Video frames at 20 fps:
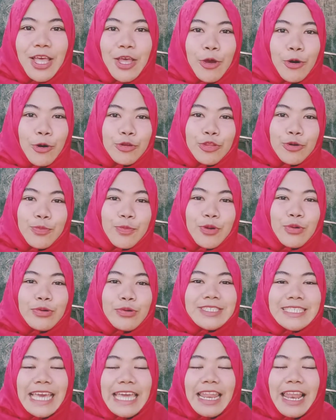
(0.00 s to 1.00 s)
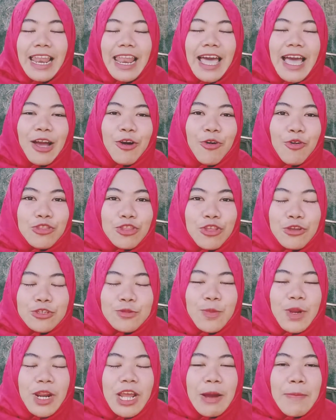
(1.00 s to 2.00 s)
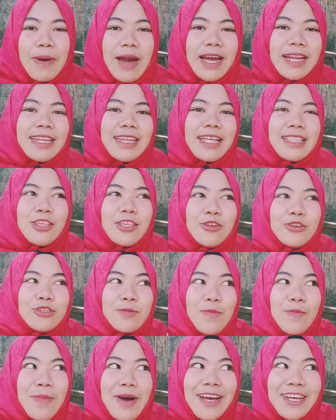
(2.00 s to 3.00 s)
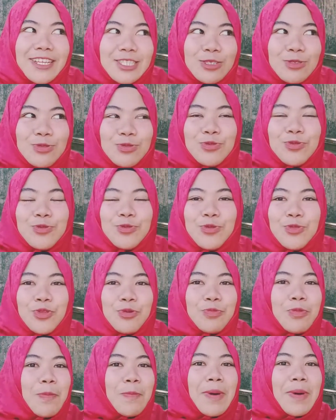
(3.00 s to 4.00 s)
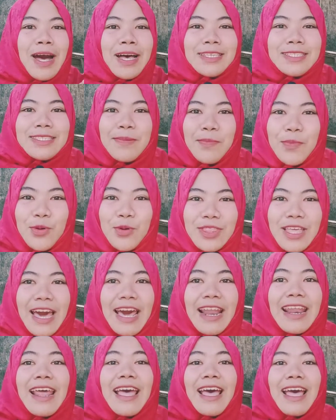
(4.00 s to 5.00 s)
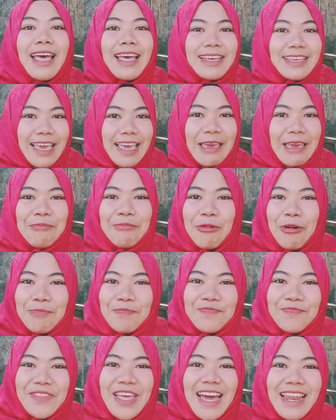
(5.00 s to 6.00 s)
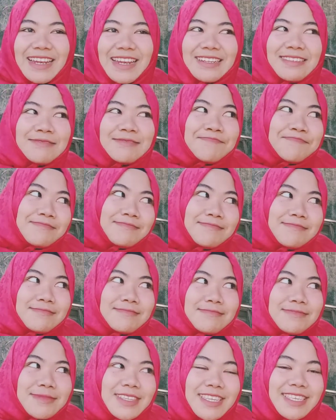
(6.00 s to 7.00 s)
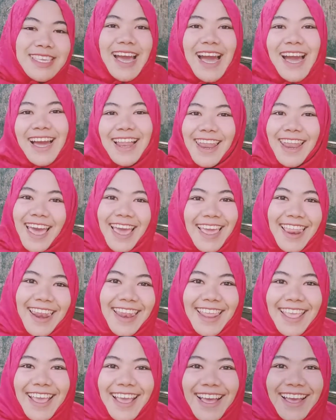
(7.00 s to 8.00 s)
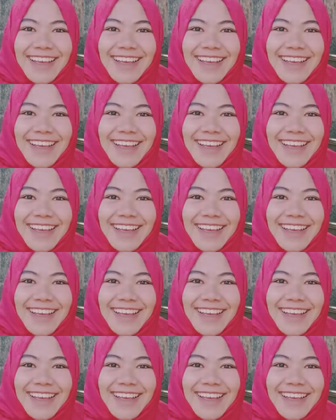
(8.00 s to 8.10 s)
Untuk mendukung channel aku terus berkembang dan terus maju Untuk membahas seputar K-pop dan yang lainnya.